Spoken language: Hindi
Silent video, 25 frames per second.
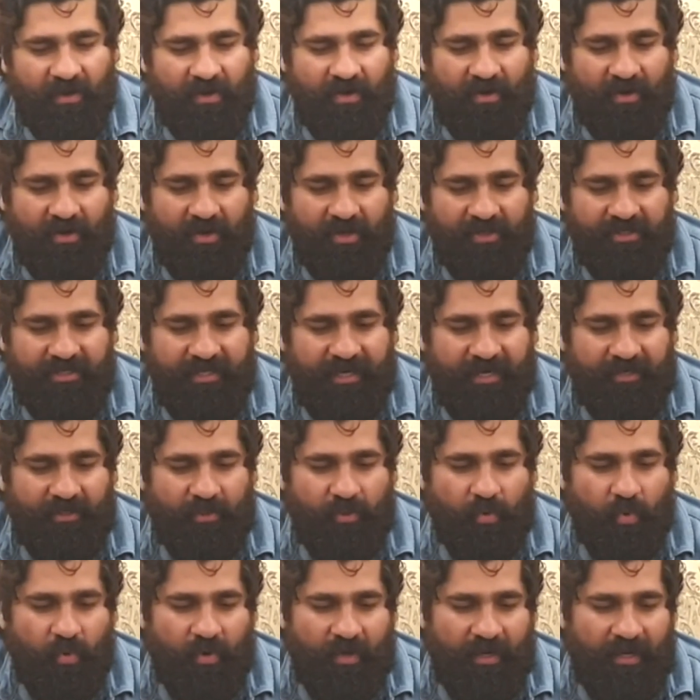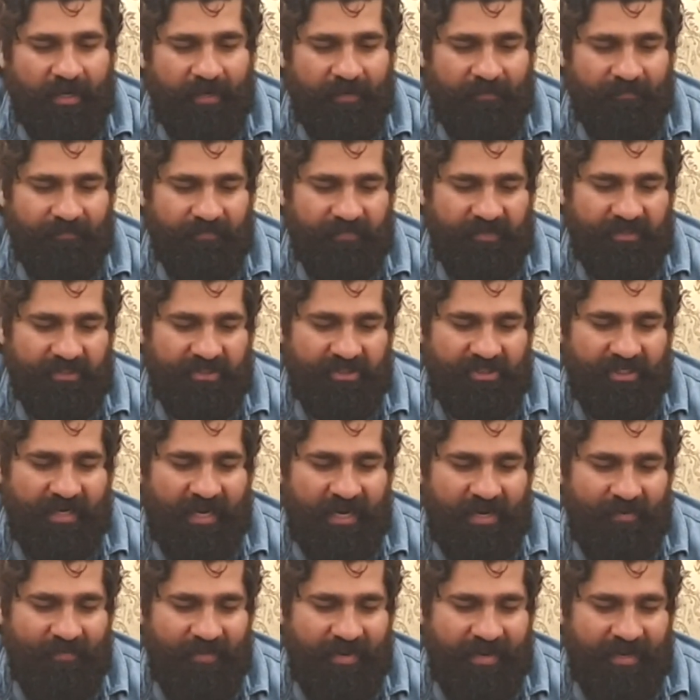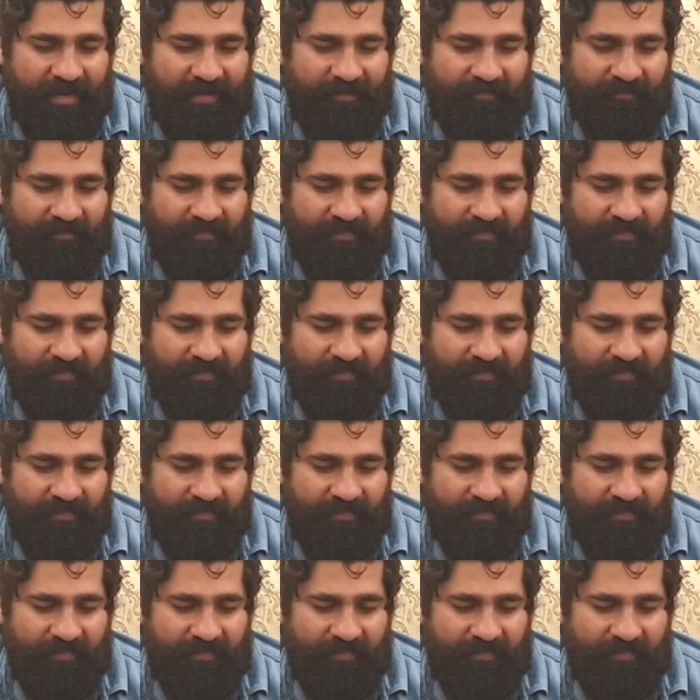और ये टोका स्टाइल में है